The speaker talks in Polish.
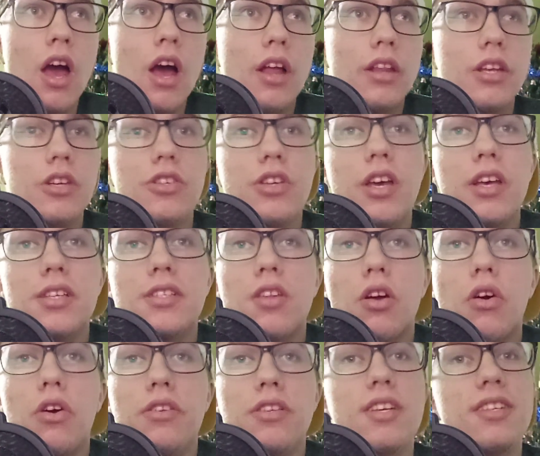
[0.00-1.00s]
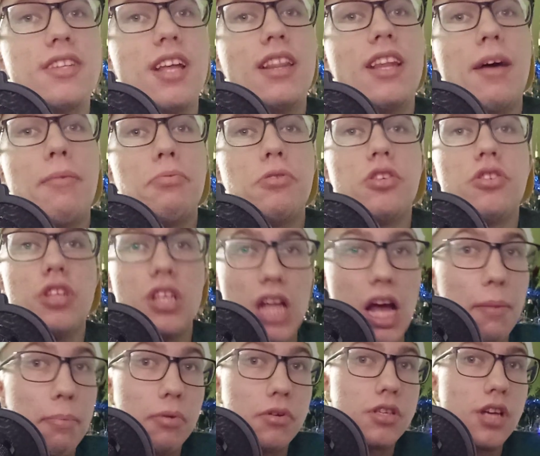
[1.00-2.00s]
Też nie jest do końca znana
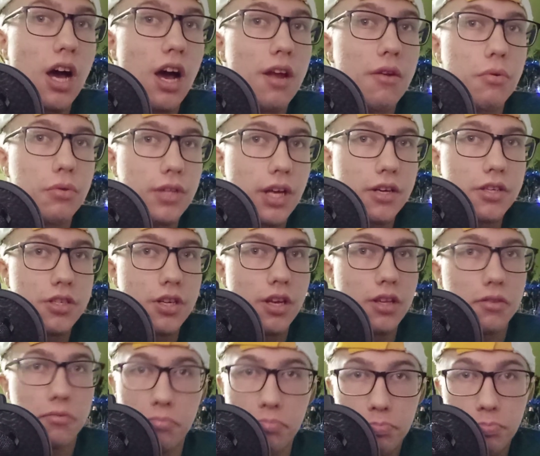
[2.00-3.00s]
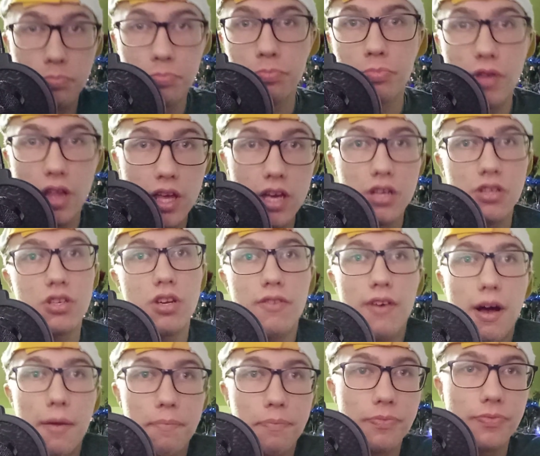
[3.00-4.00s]
przyczyna pożaru, także jeszcze
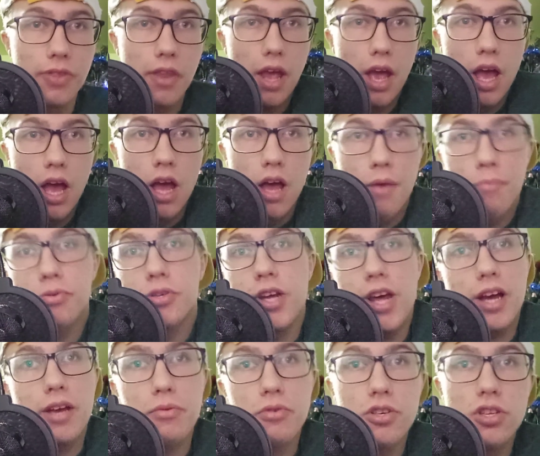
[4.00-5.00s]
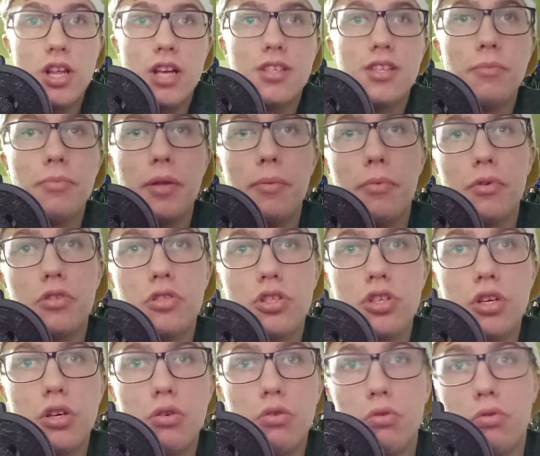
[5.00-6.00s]
Wam przy jakimś następnym
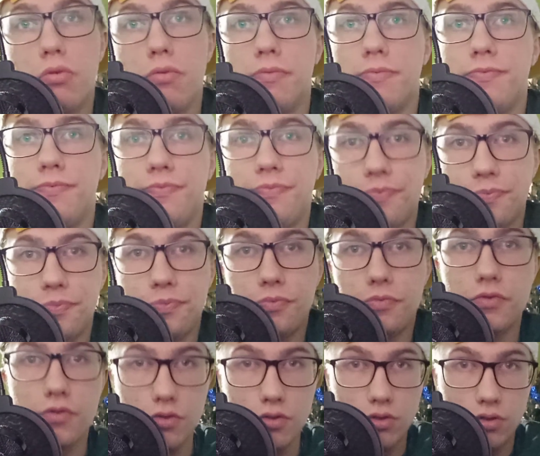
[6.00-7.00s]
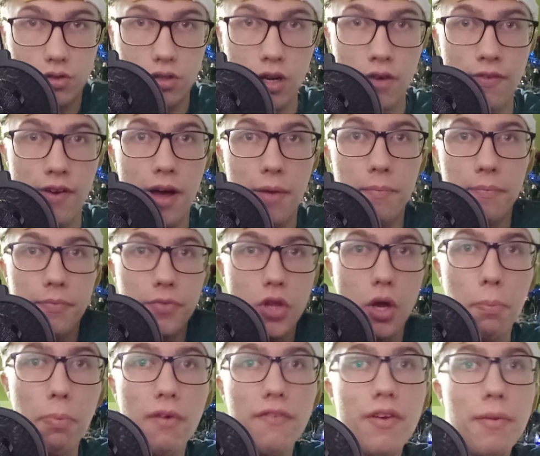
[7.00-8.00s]
odcinku Wam
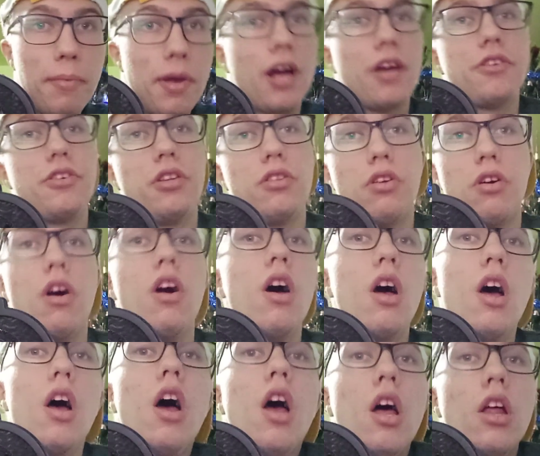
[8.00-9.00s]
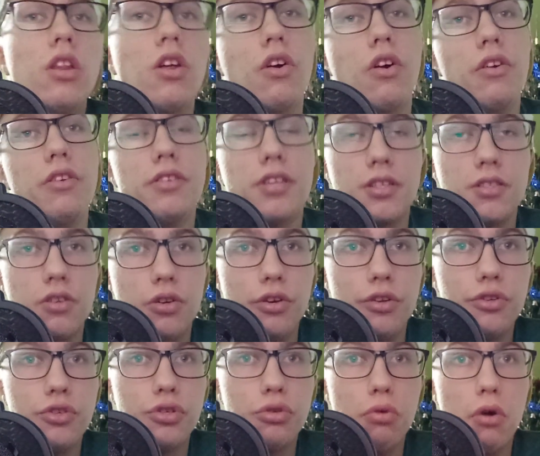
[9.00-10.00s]
dopowiem, jak się to do końca
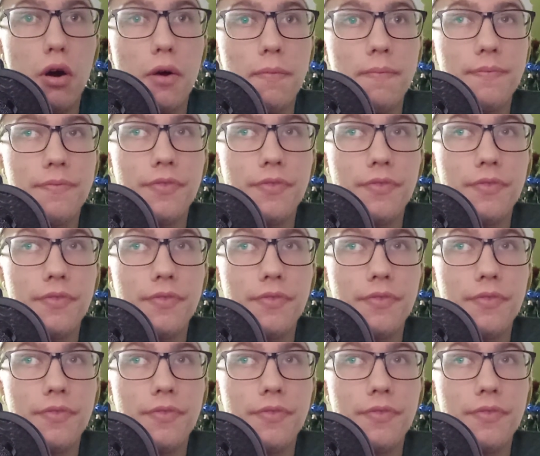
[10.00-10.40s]
skończyło.